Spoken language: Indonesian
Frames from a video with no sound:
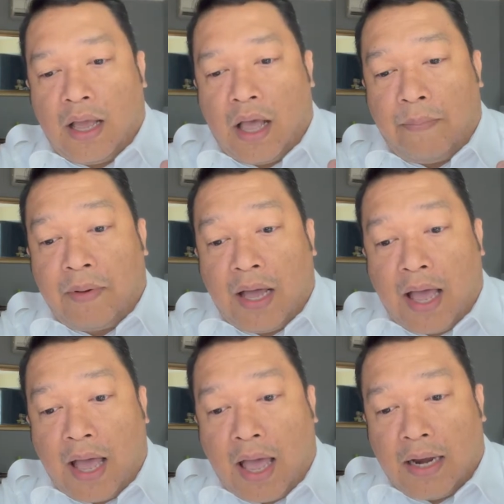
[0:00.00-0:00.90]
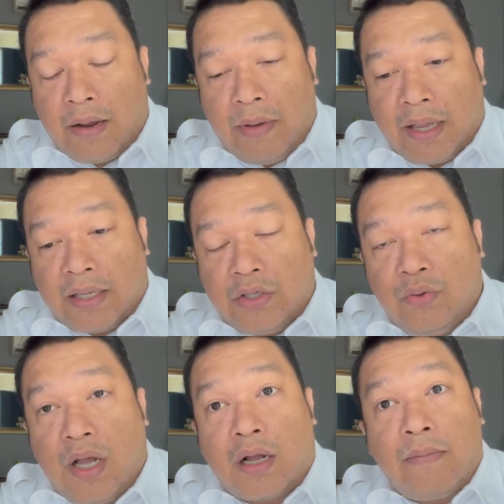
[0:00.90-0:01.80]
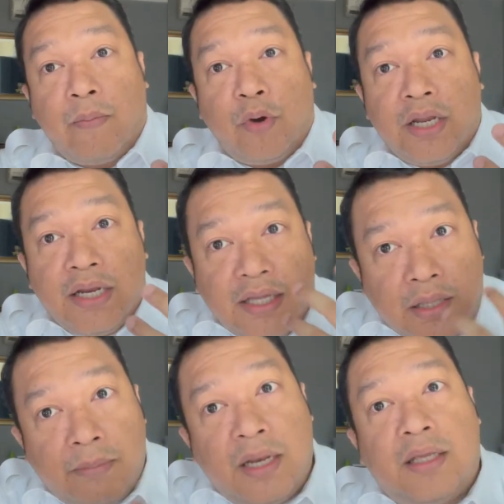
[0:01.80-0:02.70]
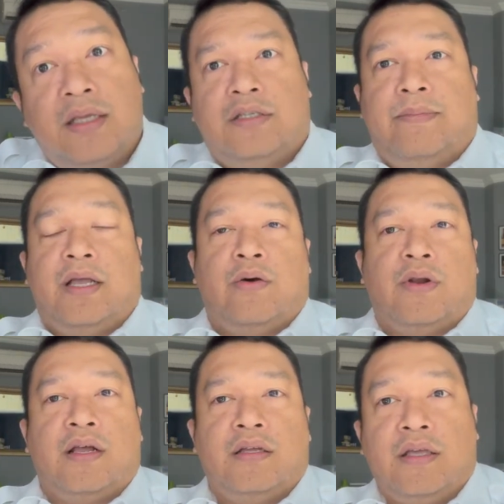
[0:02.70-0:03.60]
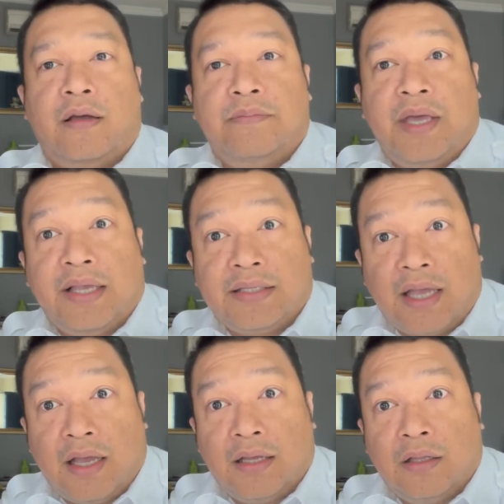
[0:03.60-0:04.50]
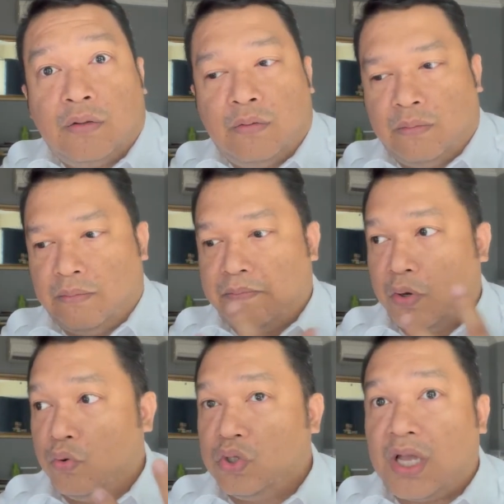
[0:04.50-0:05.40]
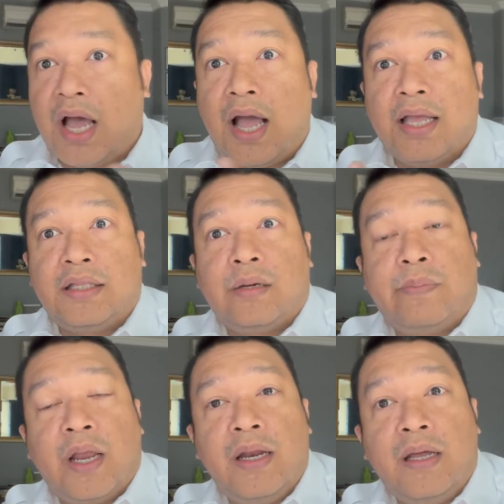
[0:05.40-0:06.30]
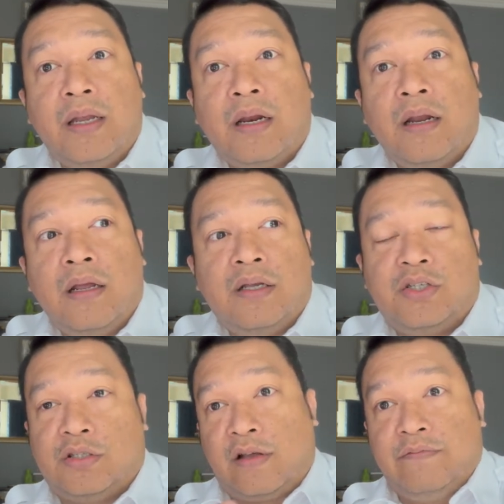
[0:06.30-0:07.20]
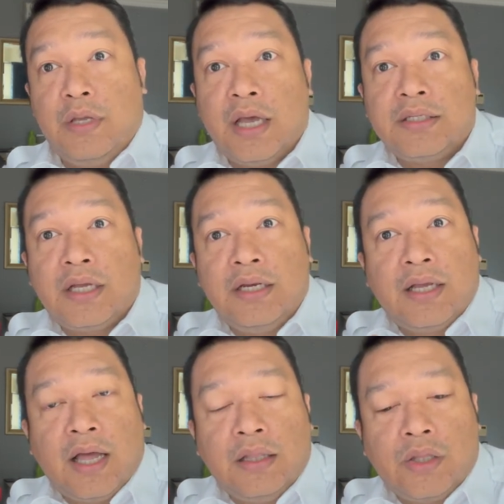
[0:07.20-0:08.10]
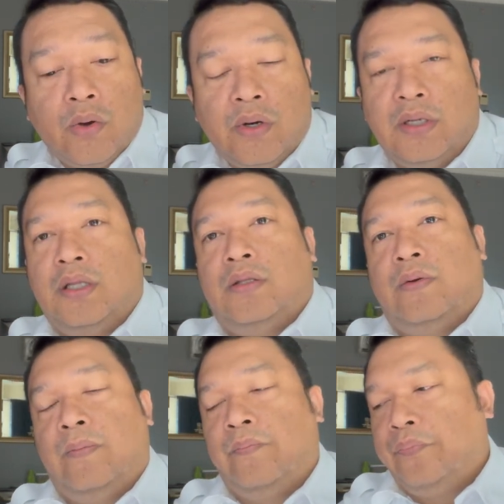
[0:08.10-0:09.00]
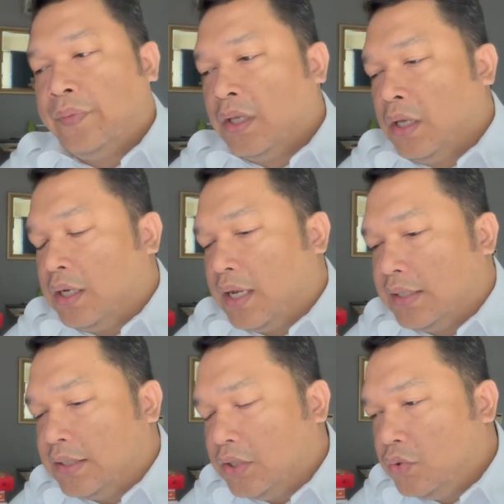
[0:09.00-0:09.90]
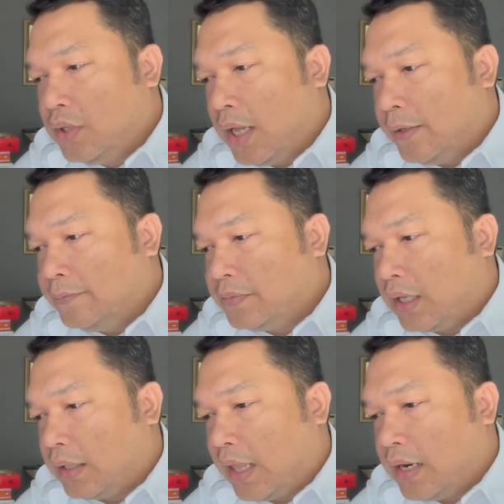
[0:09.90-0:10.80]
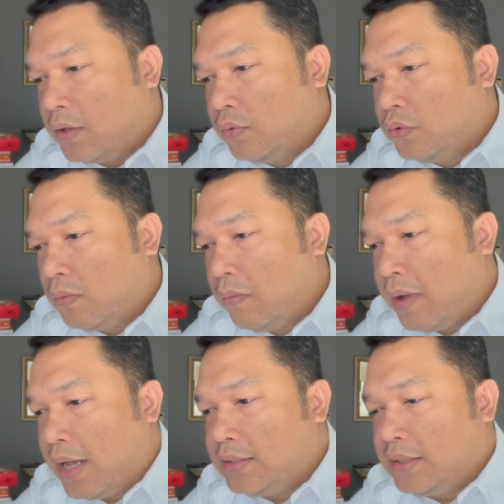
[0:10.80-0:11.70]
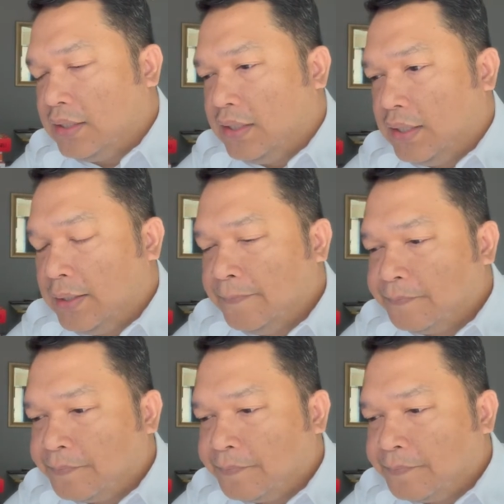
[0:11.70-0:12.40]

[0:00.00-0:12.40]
Apa ada baiknya juga kemampuan ini kita miliki sebagai orang yang biasa gitu, pengusaha, entrepreneur, staf biasa di kantor gitu. Nah, saya juga tertarik untuk membahas ini.